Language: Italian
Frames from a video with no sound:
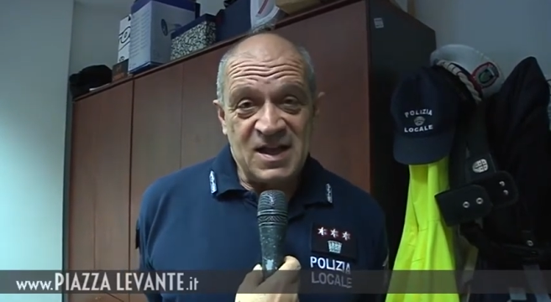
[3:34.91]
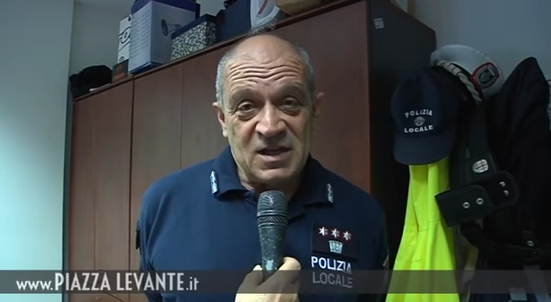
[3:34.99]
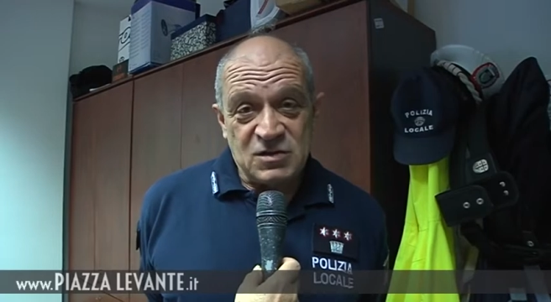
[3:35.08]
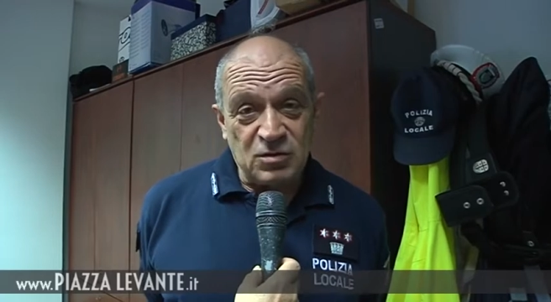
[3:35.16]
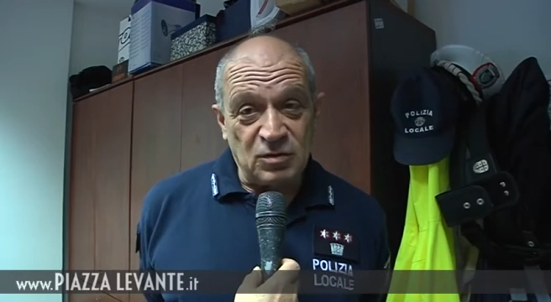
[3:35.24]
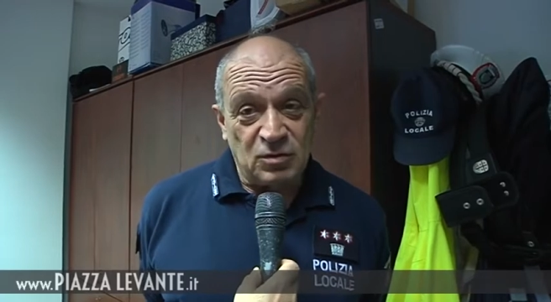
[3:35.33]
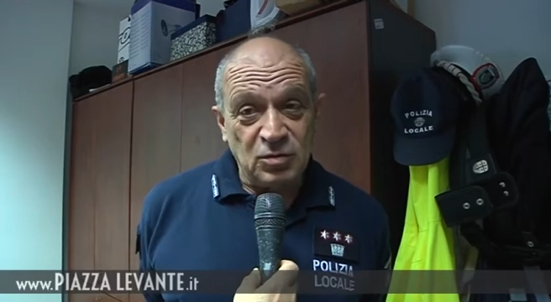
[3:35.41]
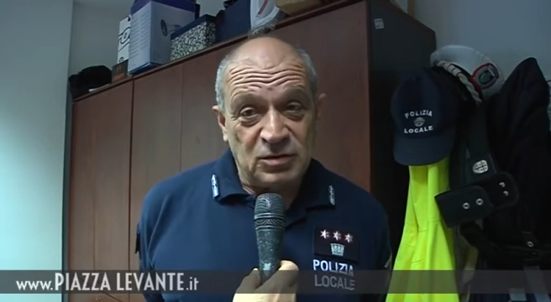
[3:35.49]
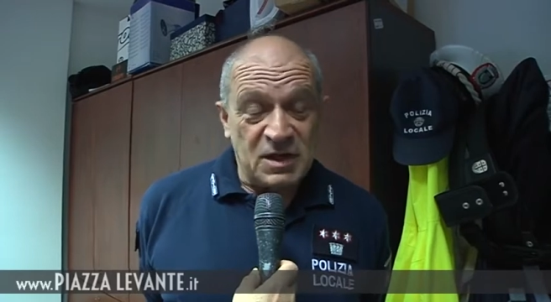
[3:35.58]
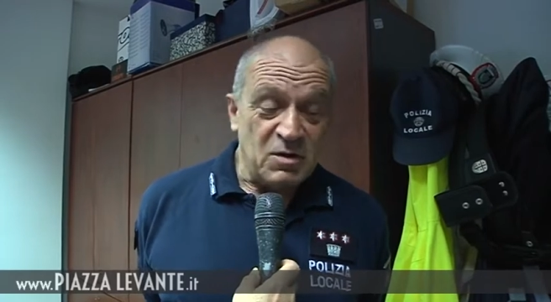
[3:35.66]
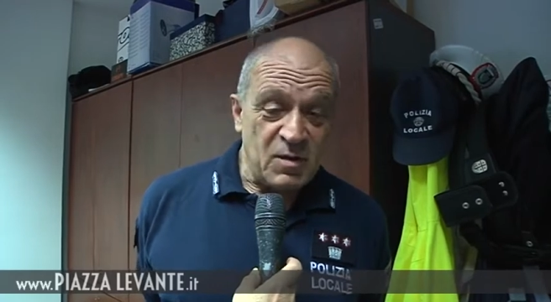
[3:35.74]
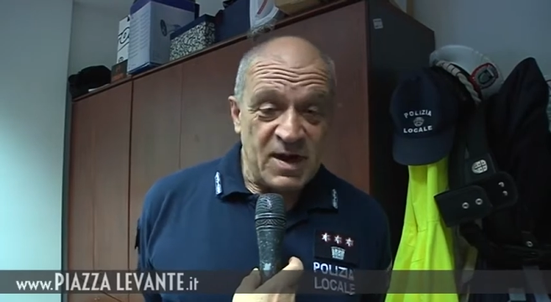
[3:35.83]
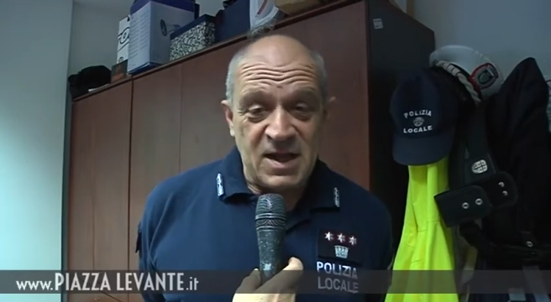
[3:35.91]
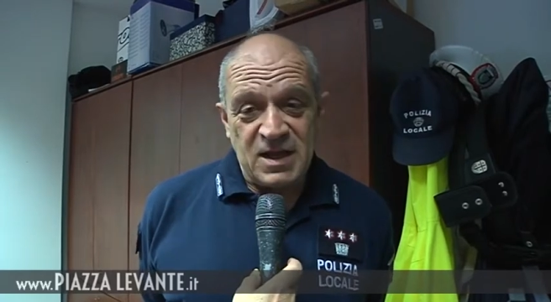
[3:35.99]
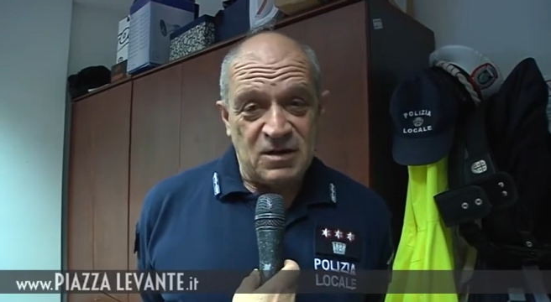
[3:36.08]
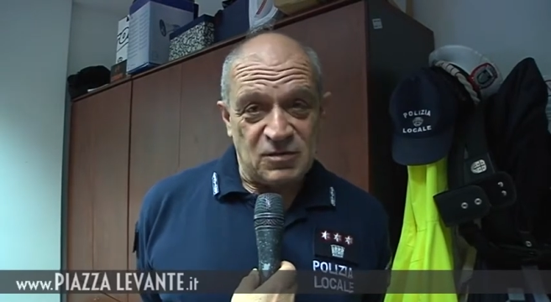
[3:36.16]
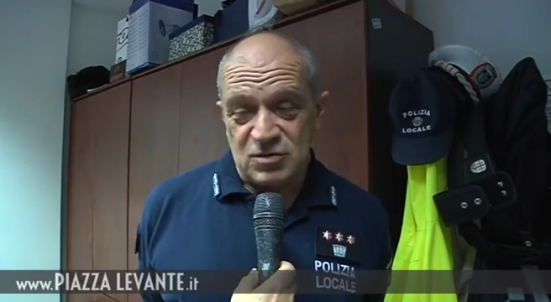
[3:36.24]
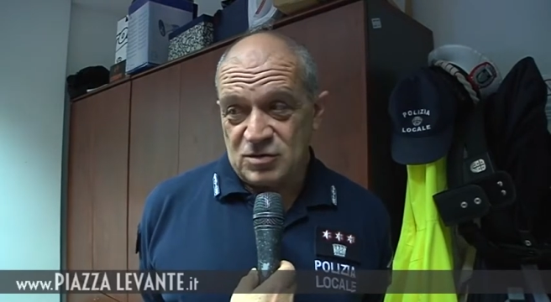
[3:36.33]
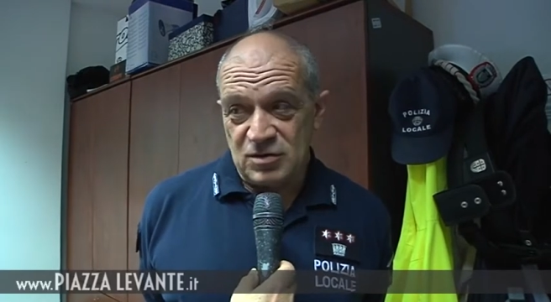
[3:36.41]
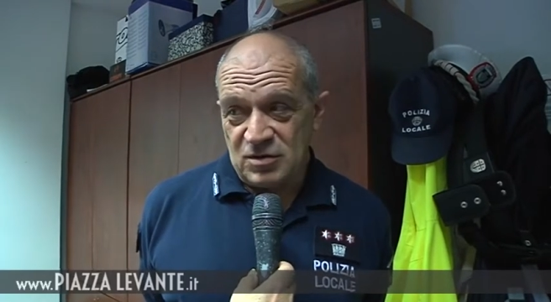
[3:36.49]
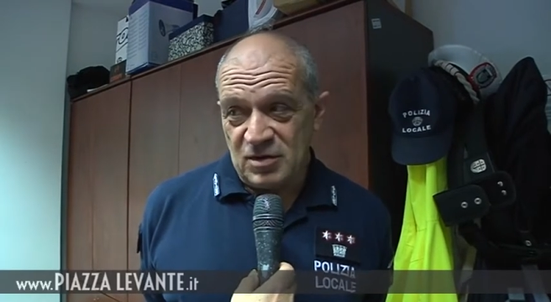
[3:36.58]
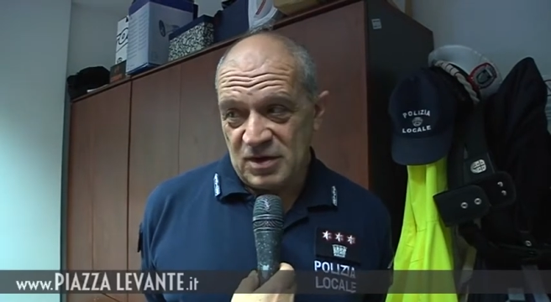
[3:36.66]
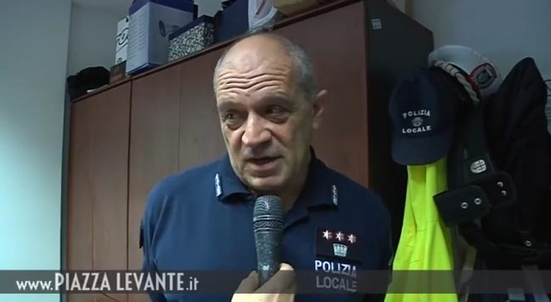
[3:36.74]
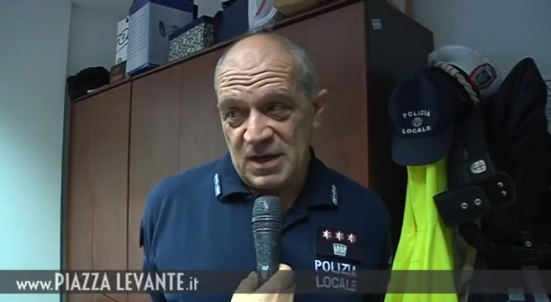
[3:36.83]
sono tutti quelli che non
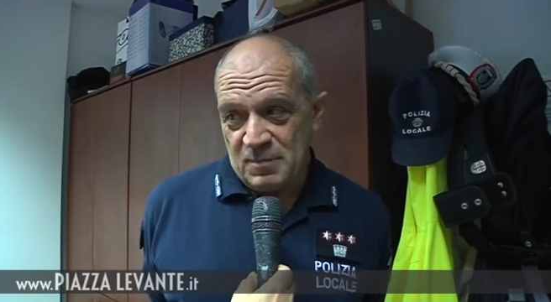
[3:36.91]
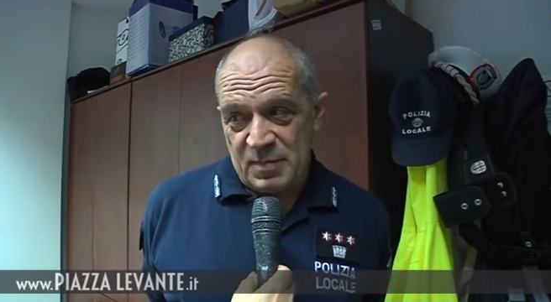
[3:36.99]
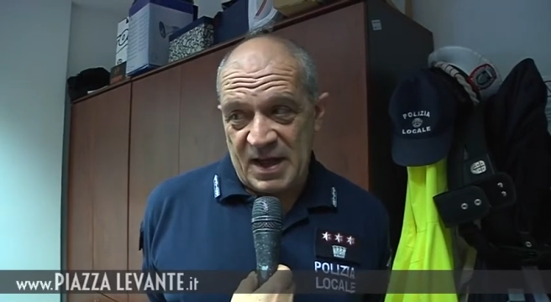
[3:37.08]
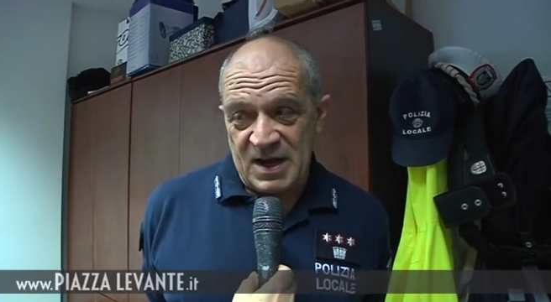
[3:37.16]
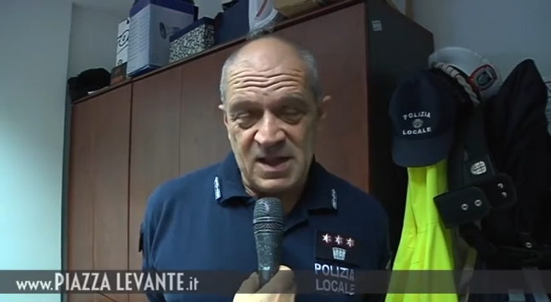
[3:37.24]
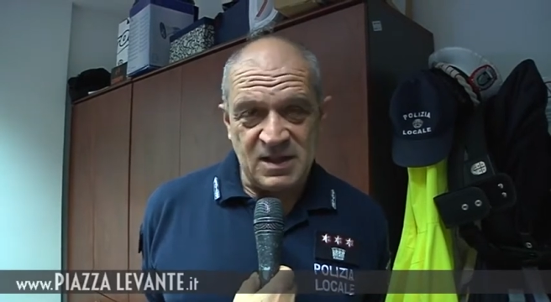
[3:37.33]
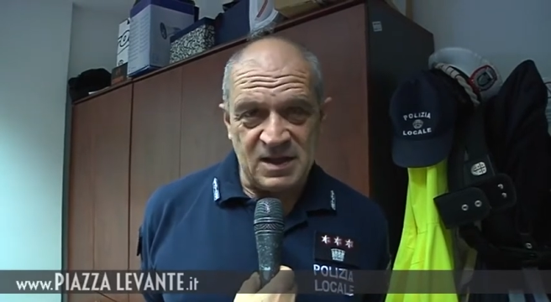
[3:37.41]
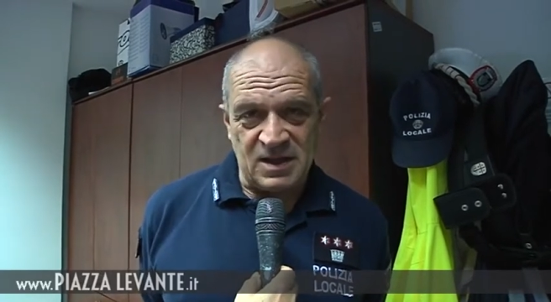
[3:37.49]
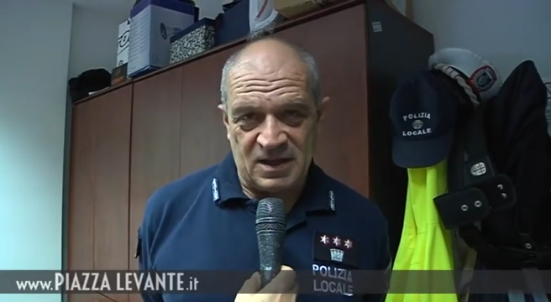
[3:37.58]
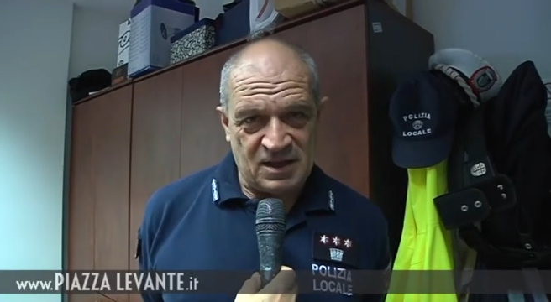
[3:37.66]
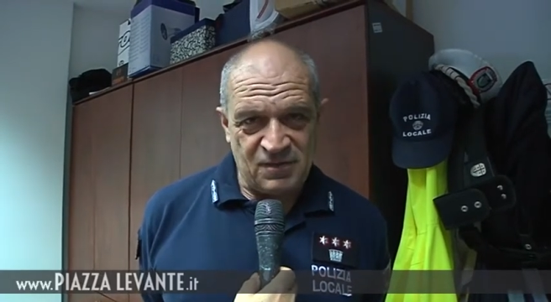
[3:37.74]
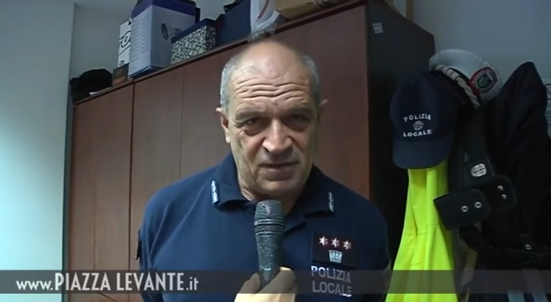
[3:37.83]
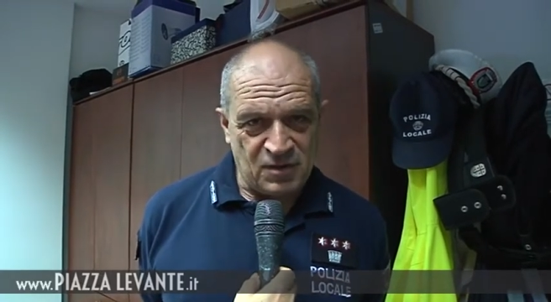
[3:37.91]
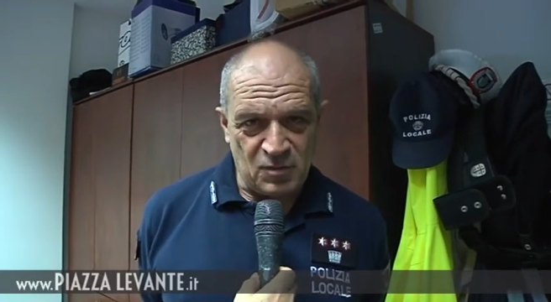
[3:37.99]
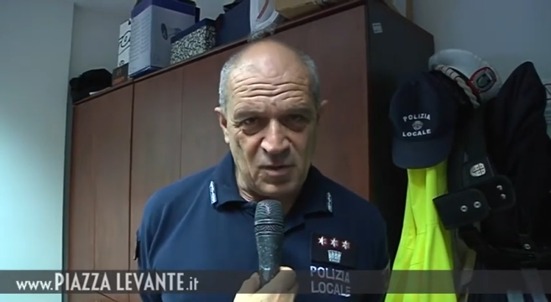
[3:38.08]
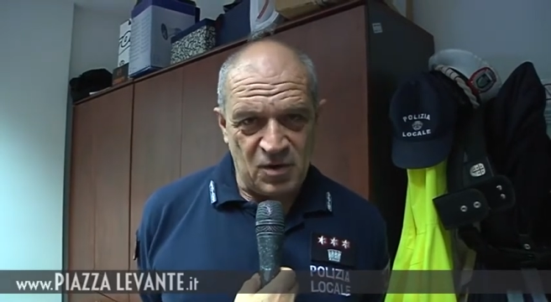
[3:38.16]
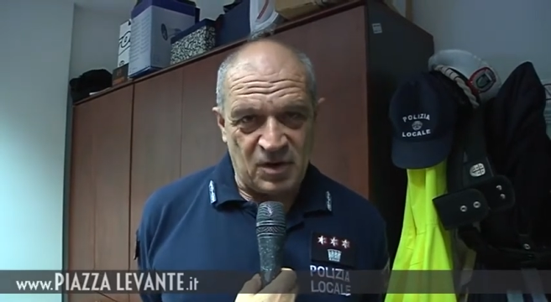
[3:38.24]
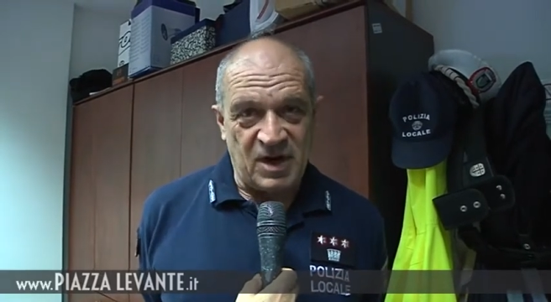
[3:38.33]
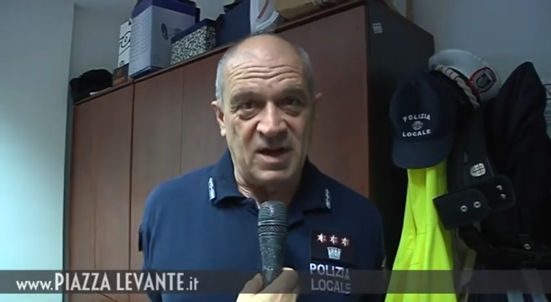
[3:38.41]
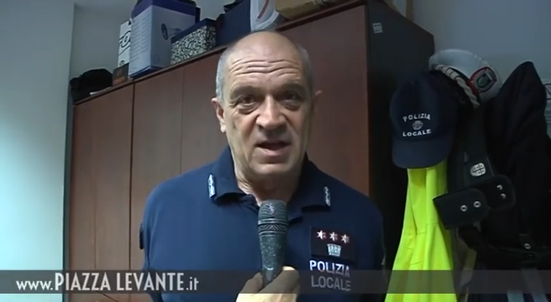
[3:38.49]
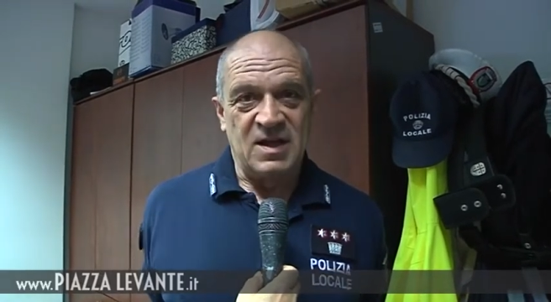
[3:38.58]
sono il pallet che fa rumore